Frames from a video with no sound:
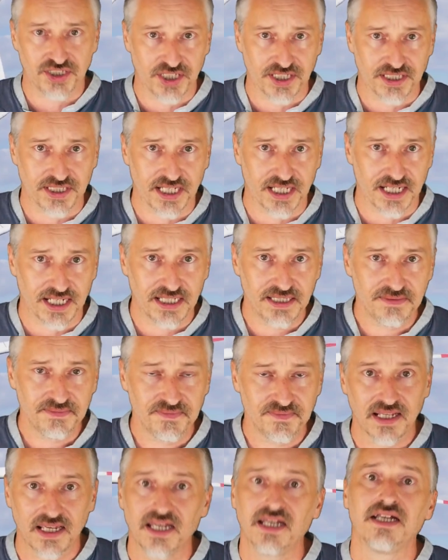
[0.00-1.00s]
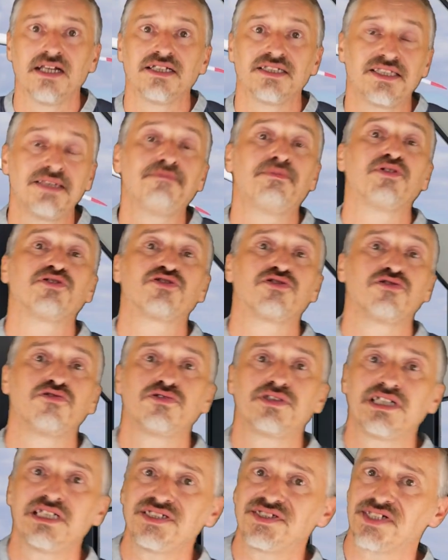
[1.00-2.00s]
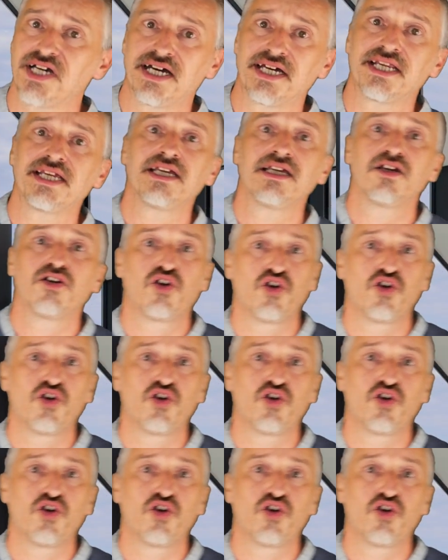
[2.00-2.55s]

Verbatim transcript: eccetera, si possono utilizzare